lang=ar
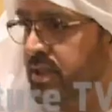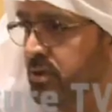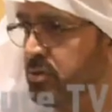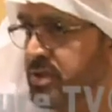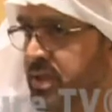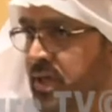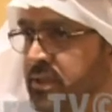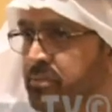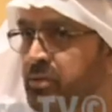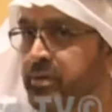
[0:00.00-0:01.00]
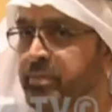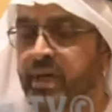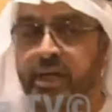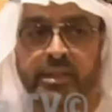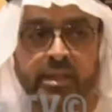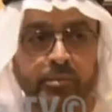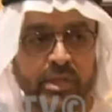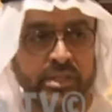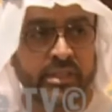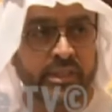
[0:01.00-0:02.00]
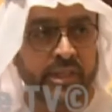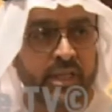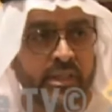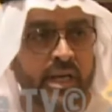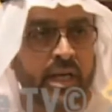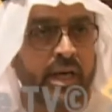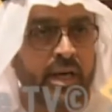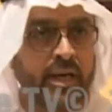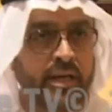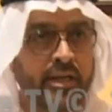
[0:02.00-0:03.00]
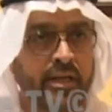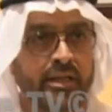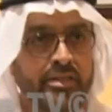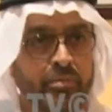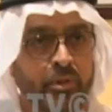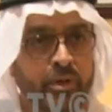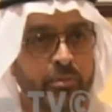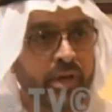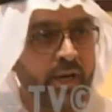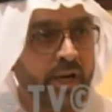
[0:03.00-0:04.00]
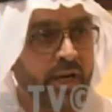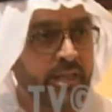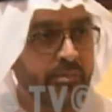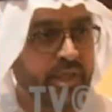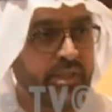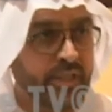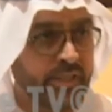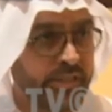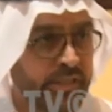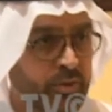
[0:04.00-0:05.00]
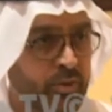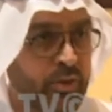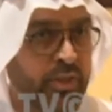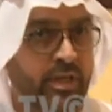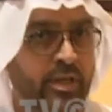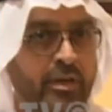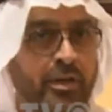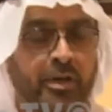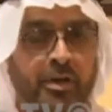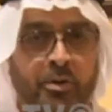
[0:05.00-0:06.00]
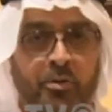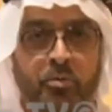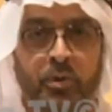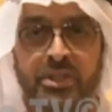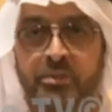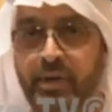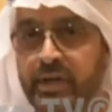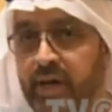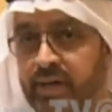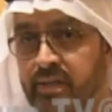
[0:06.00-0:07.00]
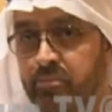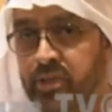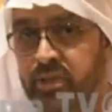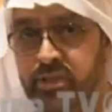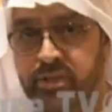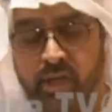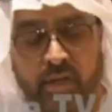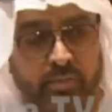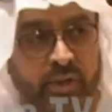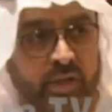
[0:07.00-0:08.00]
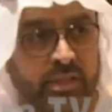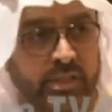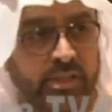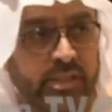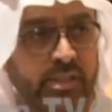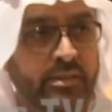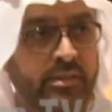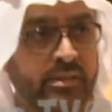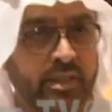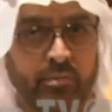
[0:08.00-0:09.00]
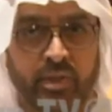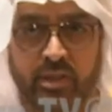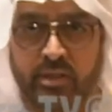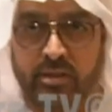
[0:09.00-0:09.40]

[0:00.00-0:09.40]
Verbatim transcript: تجاره صناعة أبو ظبي على أتم الاستعداد أن نقدم لهم كل الخدمات اللي يحتاجونها واتمنى أيضا من تجار الإماراتيين زي ما